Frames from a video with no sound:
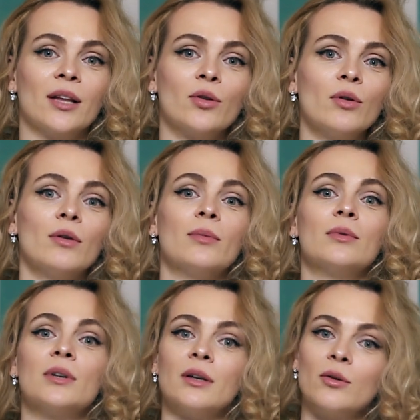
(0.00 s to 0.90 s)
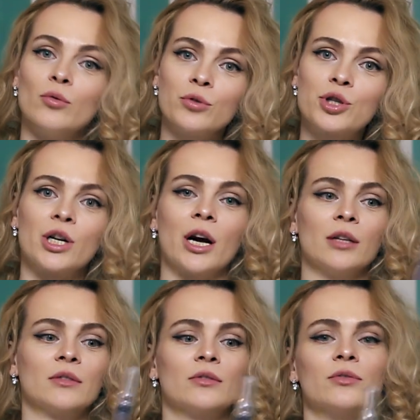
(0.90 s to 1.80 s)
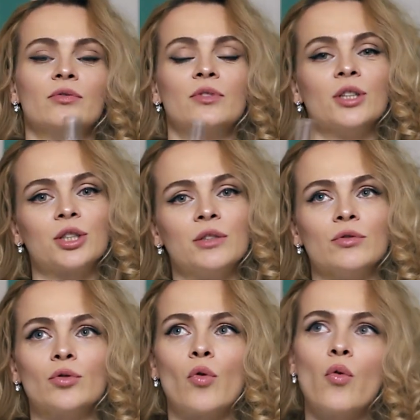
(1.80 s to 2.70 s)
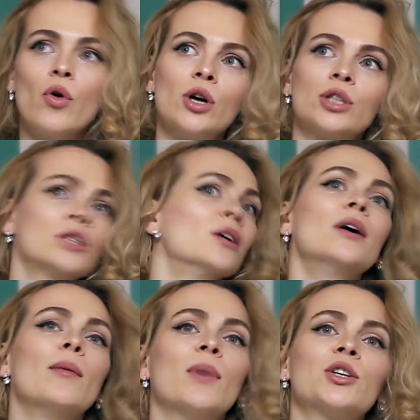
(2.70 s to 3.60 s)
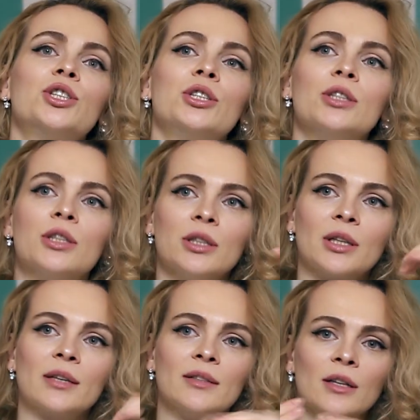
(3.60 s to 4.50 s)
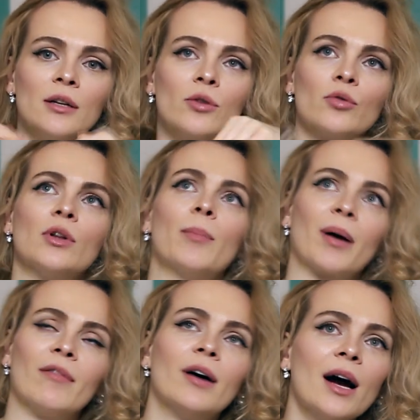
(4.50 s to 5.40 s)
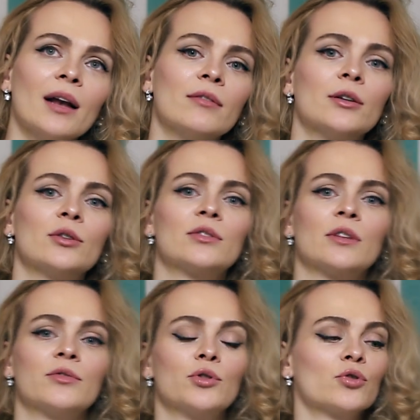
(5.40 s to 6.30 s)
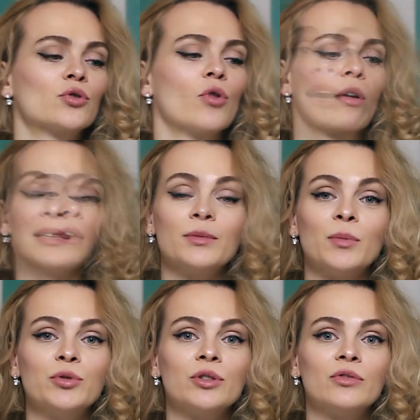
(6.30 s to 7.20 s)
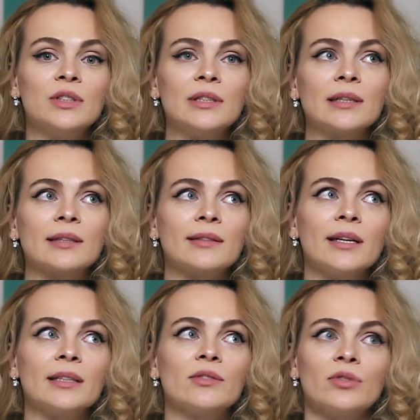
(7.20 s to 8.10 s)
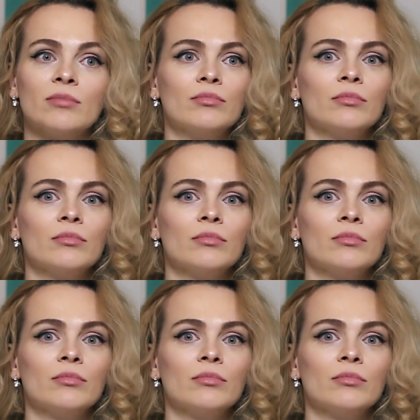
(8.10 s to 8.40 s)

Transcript: оно улучшает внешний вид кожи, морщинки не так сильно туда проваливаются, все здорово. Как себя будет вести это средство